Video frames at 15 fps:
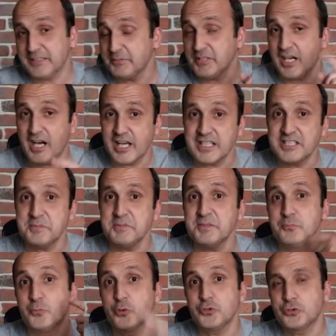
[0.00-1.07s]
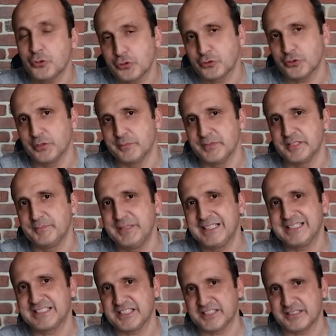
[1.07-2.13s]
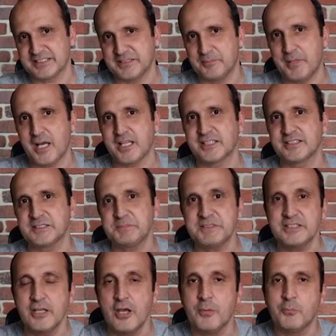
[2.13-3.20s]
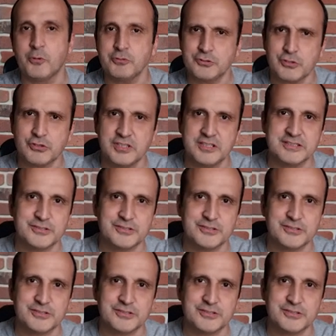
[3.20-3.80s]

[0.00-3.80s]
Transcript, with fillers: da bir harici bir monitör de olabilir. Bilgisayarınıza bağladığınız bir monitörden